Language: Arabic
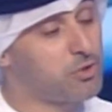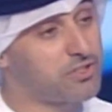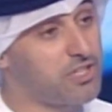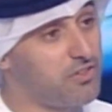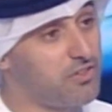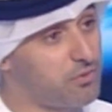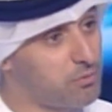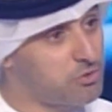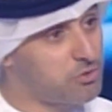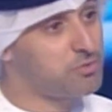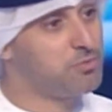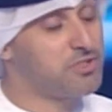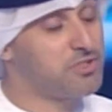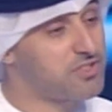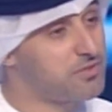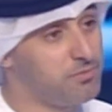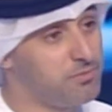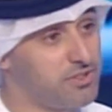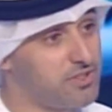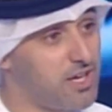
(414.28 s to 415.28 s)
مختلفة مش
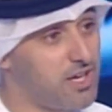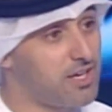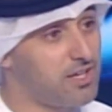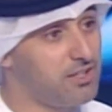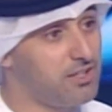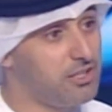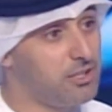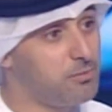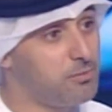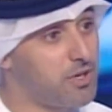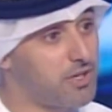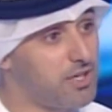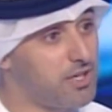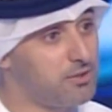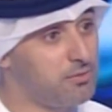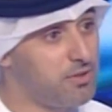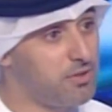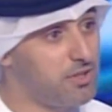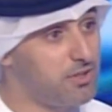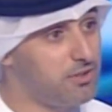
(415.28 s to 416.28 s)
بس من داخل الإمارات
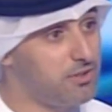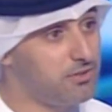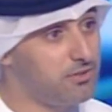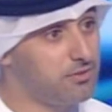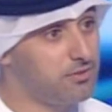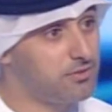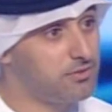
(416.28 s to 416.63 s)
مثلا؟